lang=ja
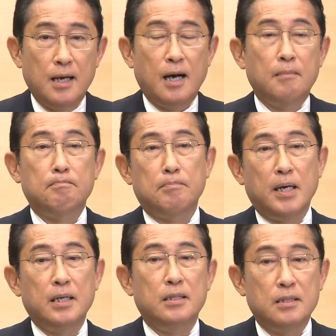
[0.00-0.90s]
販
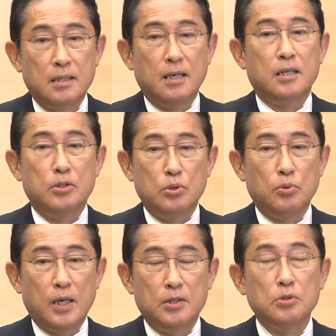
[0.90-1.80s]
売、あるい
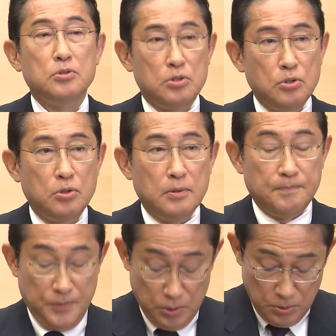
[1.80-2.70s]
は流通
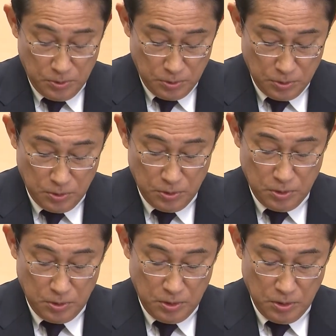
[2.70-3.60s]

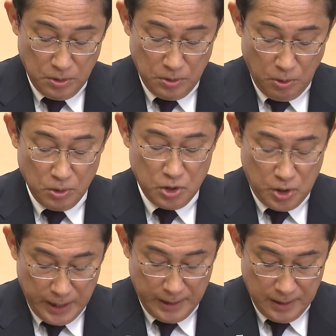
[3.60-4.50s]
の
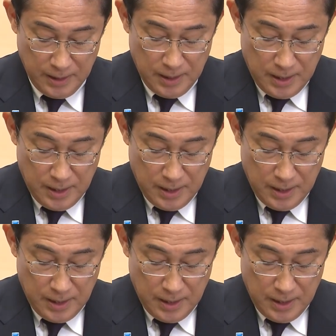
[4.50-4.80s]
支援、